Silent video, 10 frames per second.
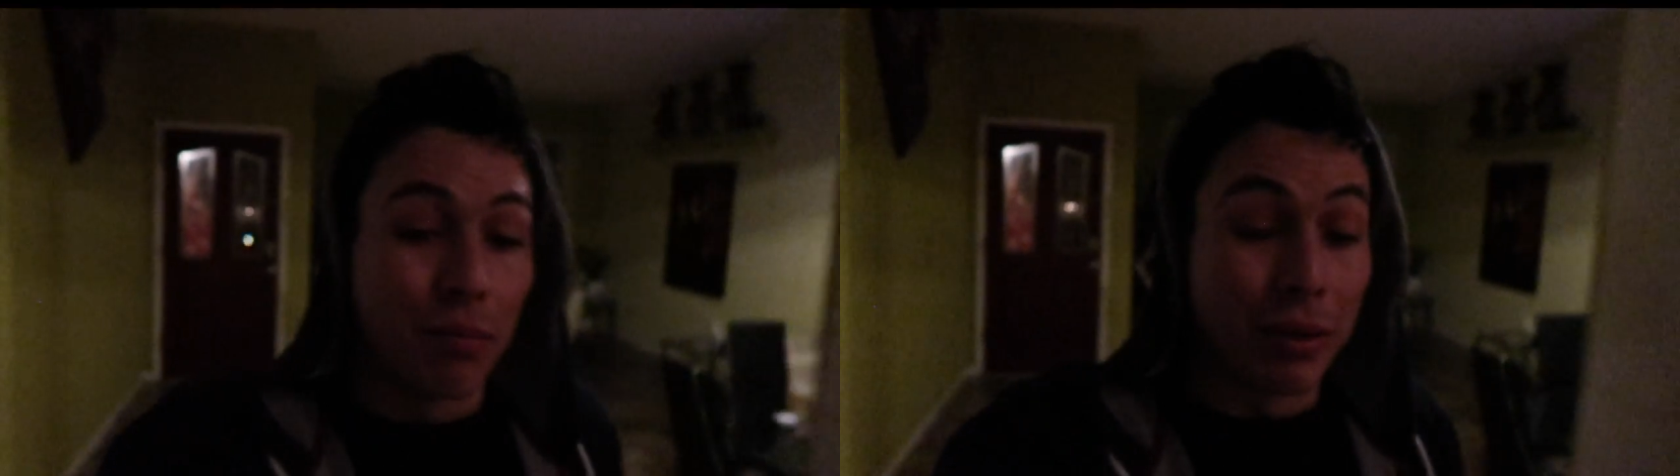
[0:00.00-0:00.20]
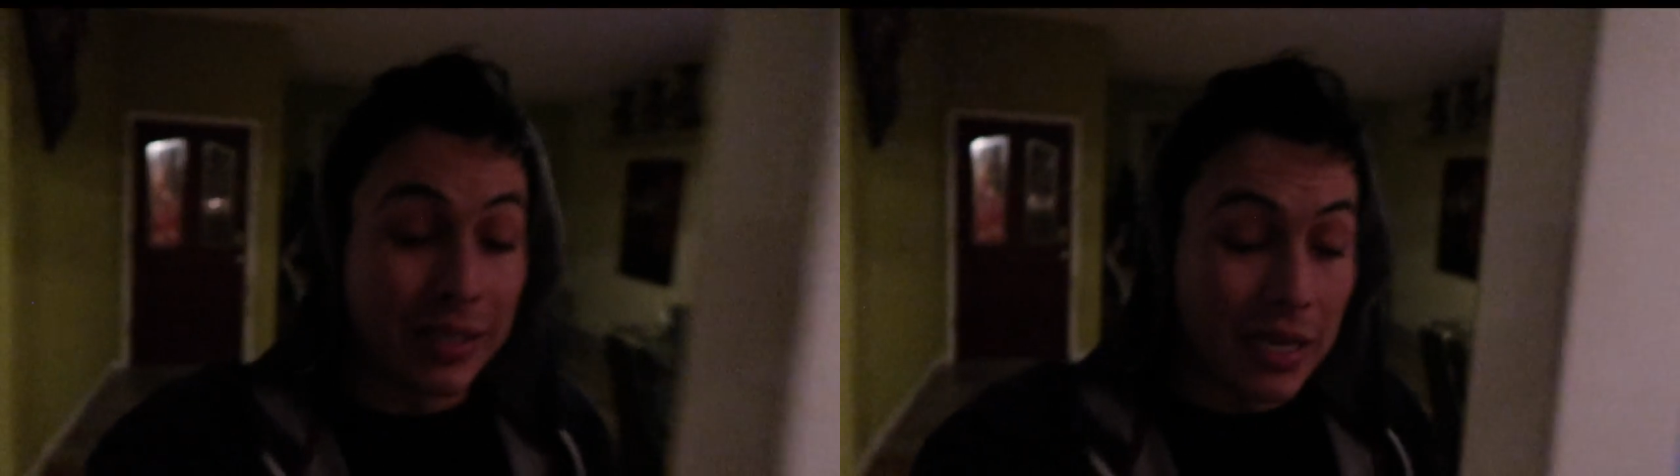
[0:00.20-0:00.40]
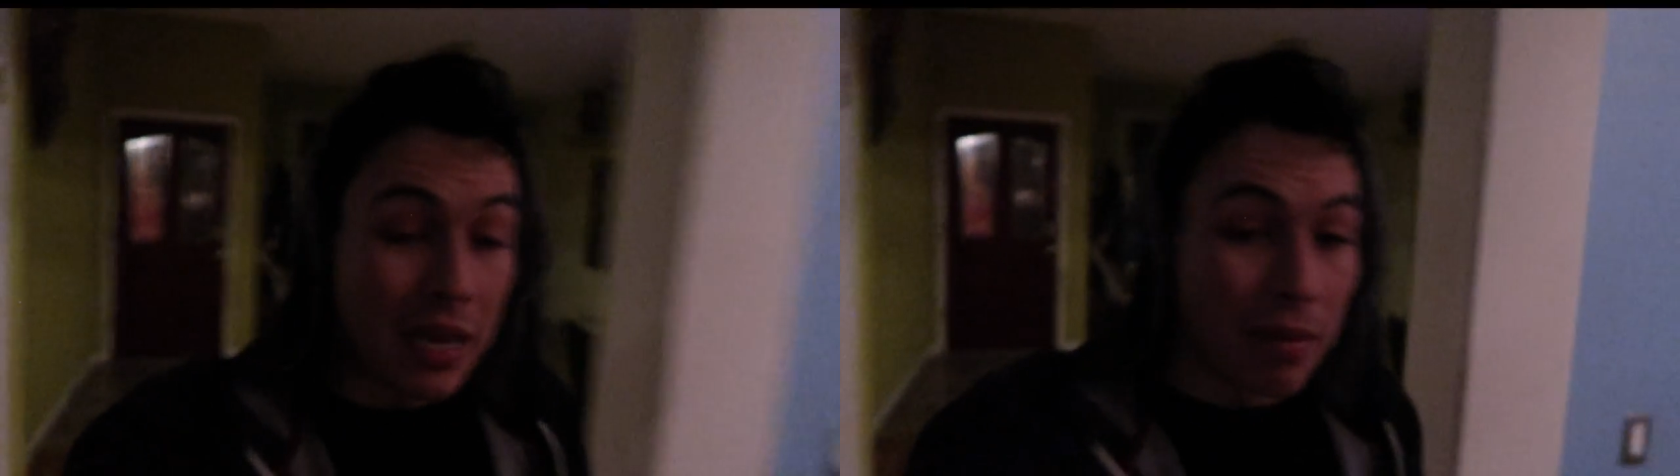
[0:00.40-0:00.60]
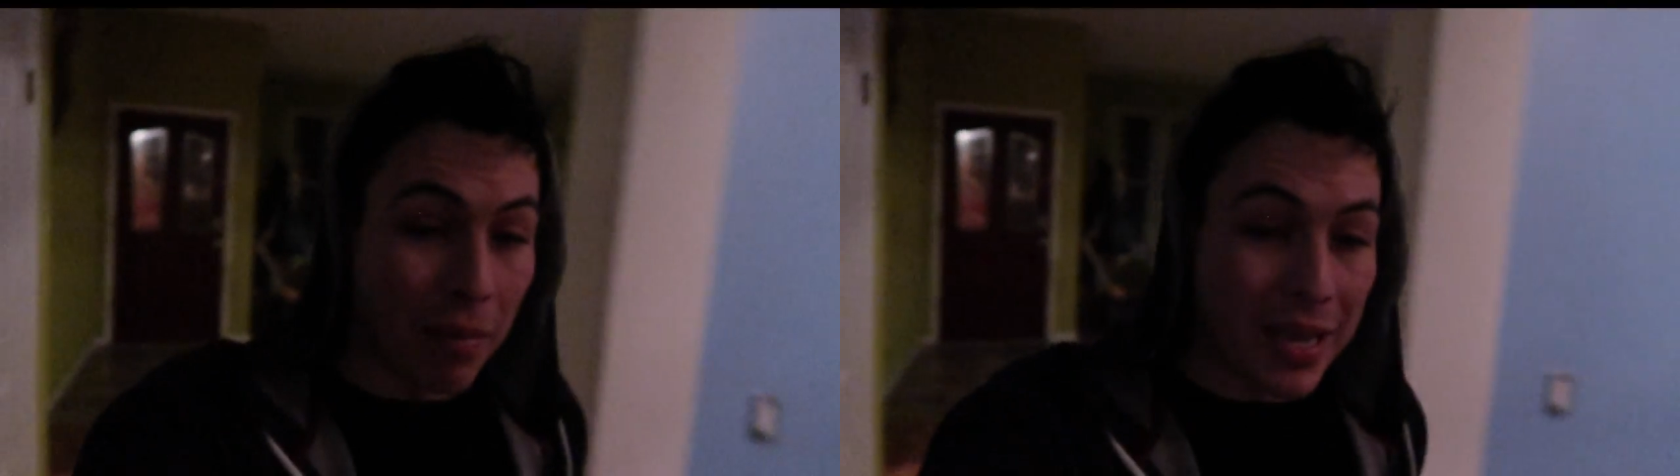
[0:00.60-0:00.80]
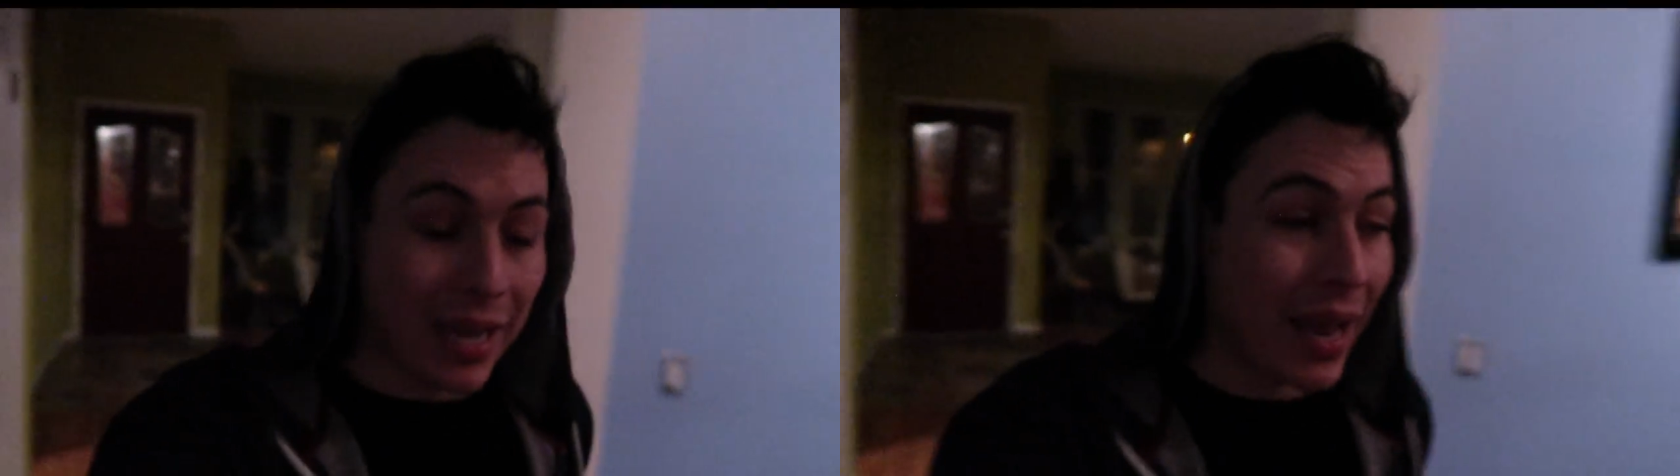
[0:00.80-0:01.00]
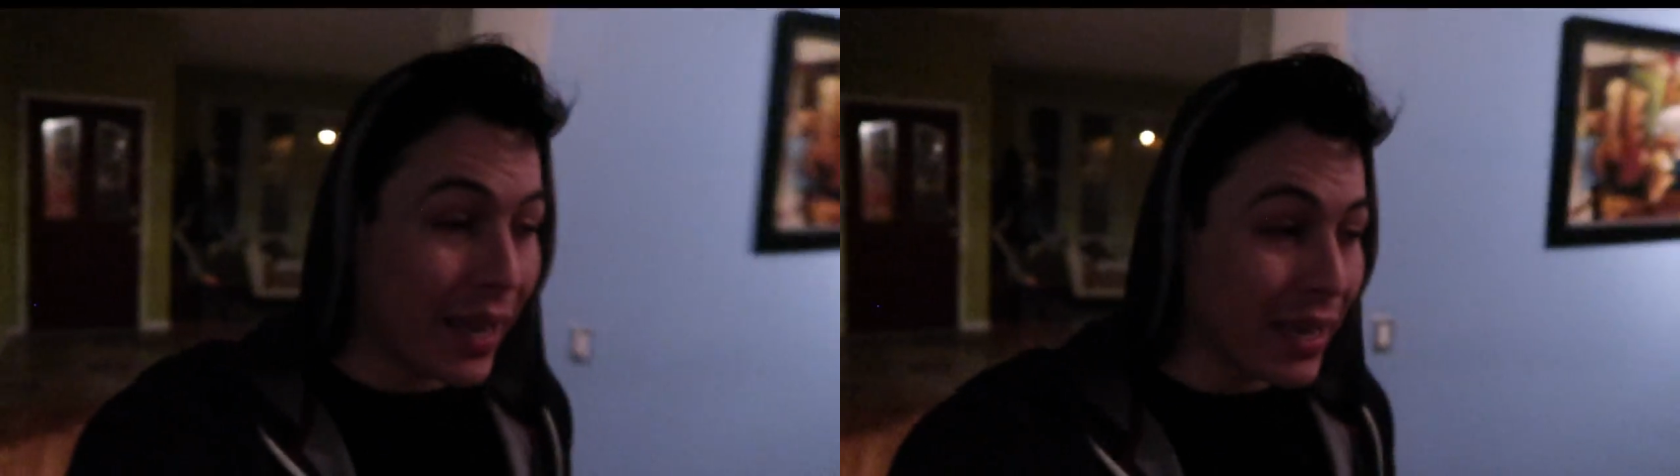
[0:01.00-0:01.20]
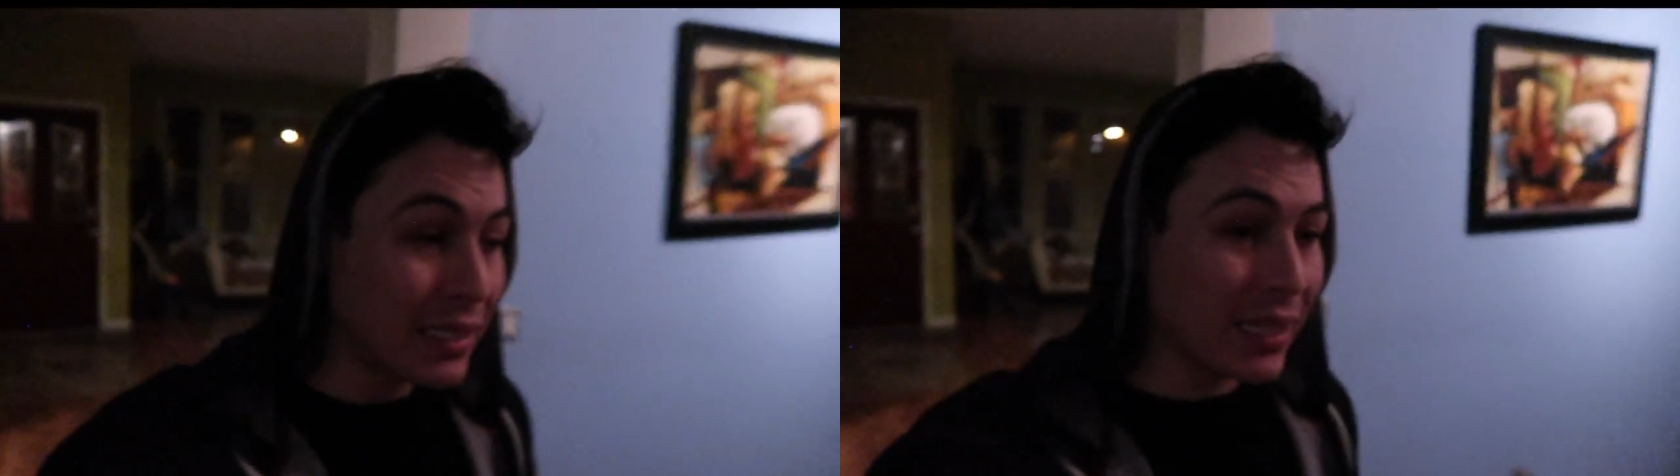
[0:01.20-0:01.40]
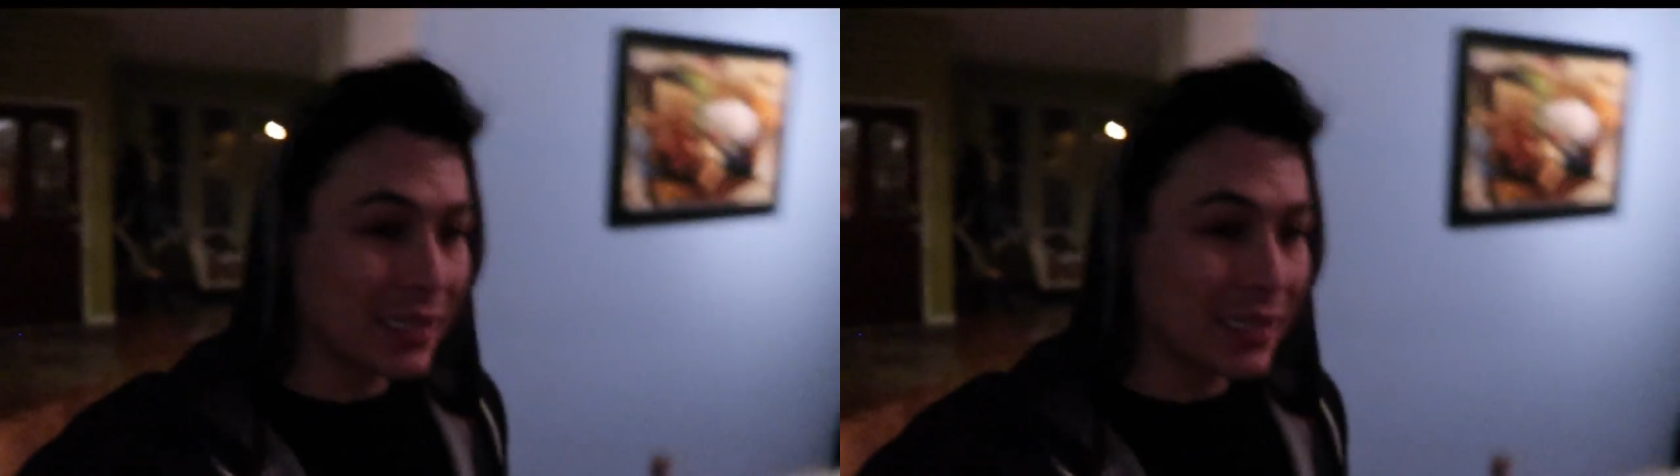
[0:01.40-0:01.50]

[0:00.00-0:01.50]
Pues sí, mañana es,